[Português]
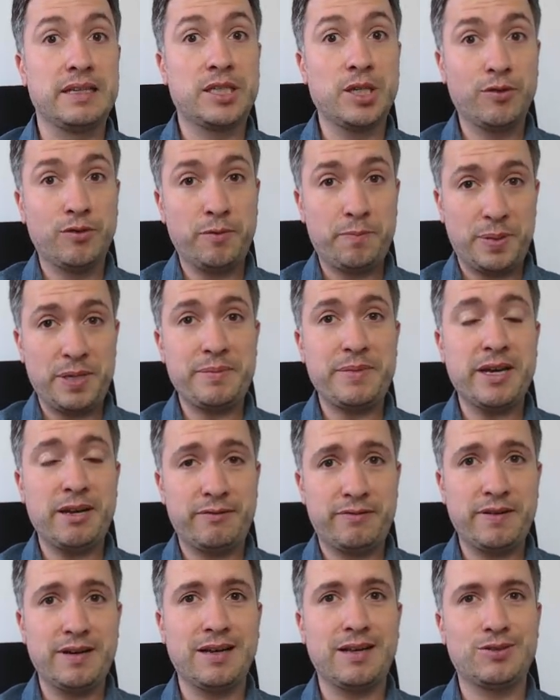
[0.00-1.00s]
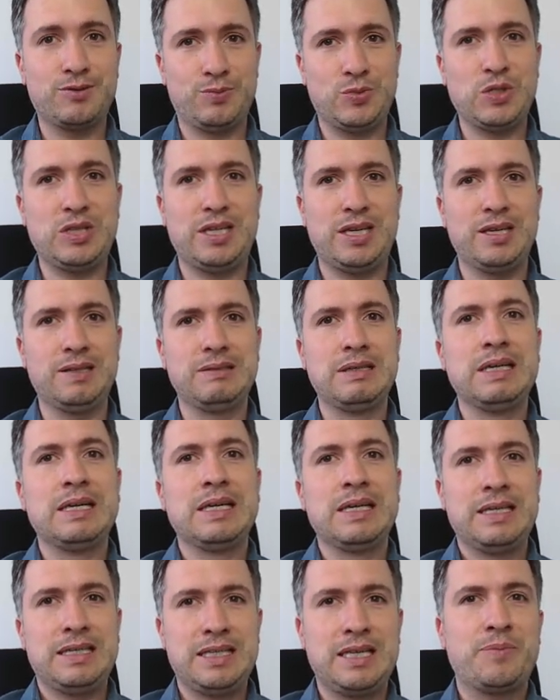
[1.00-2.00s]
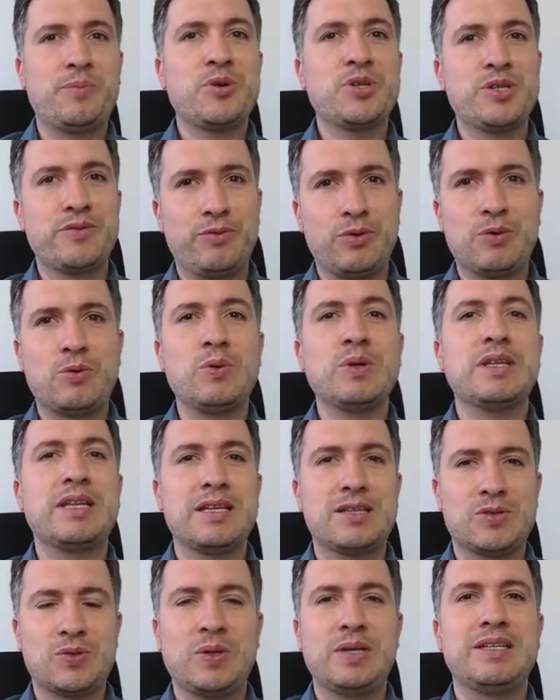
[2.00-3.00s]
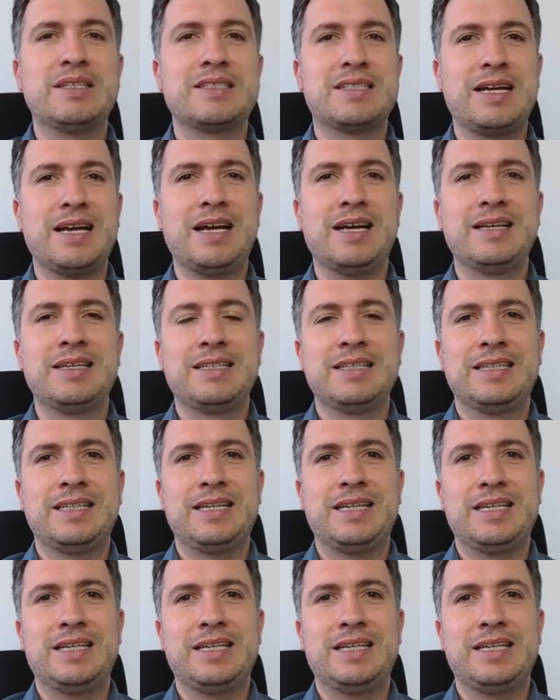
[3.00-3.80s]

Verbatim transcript: Então, eu vou primeiro falar do modelo e depois eu vou contextualizar